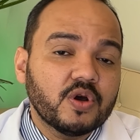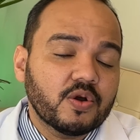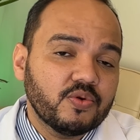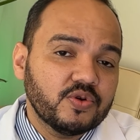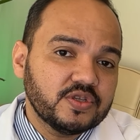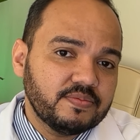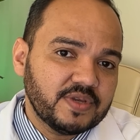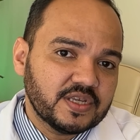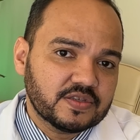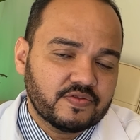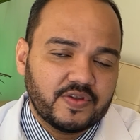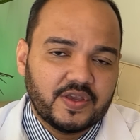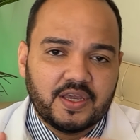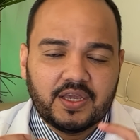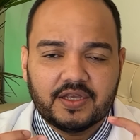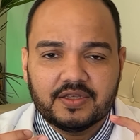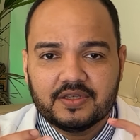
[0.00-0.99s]
a cor de minhas
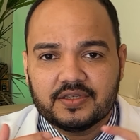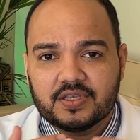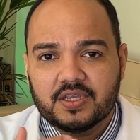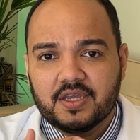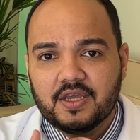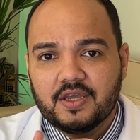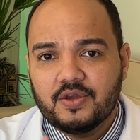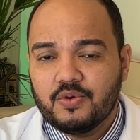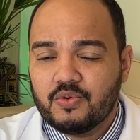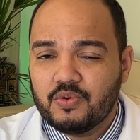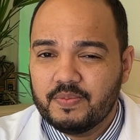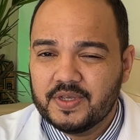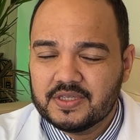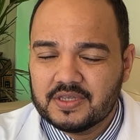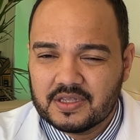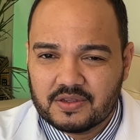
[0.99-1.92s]
fezes, eu comecei